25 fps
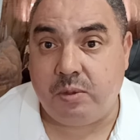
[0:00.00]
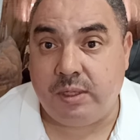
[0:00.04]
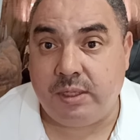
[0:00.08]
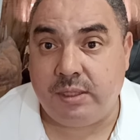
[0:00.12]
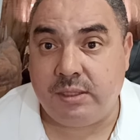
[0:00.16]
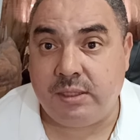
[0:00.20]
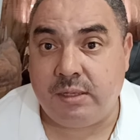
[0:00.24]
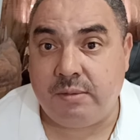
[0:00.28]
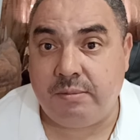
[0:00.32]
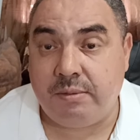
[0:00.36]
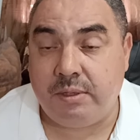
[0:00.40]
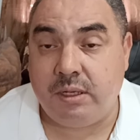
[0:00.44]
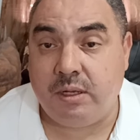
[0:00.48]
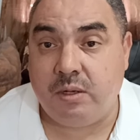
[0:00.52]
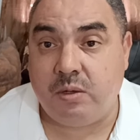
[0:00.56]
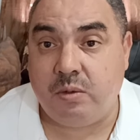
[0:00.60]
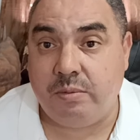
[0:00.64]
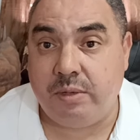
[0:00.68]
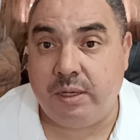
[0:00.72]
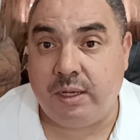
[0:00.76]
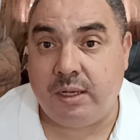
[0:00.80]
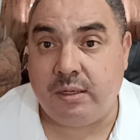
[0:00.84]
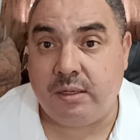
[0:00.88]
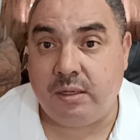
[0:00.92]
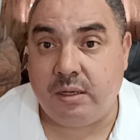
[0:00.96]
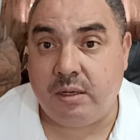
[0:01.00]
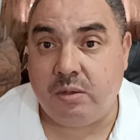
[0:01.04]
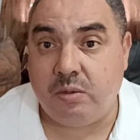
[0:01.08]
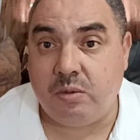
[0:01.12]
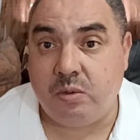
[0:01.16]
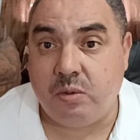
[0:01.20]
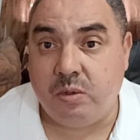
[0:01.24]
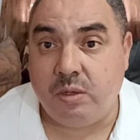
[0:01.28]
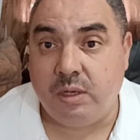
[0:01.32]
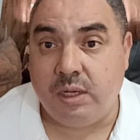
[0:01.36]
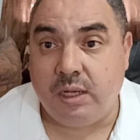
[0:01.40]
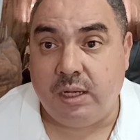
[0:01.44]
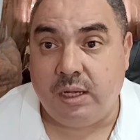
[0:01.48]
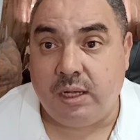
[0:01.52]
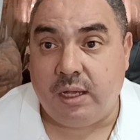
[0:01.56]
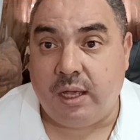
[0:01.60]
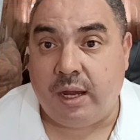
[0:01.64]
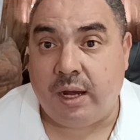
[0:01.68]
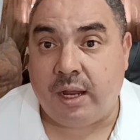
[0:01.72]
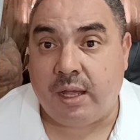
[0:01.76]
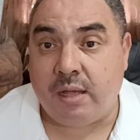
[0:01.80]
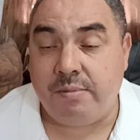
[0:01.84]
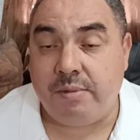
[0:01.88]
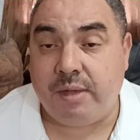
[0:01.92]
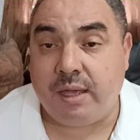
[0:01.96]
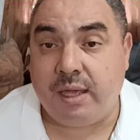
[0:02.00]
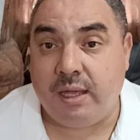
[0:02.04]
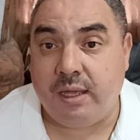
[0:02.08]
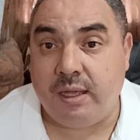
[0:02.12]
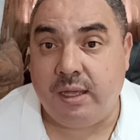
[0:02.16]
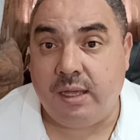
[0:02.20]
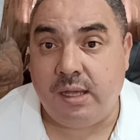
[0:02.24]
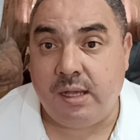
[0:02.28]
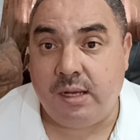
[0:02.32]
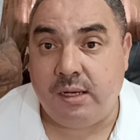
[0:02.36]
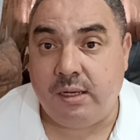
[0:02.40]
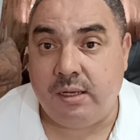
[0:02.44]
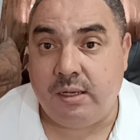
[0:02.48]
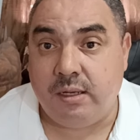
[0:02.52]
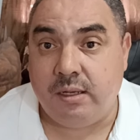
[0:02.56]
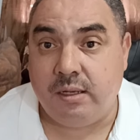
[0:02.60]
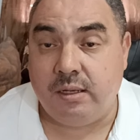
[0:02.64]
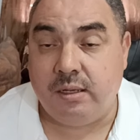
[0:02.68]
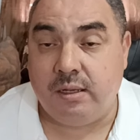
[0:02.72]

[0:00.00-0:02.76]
الحساب لقاو بانه رقم خيالي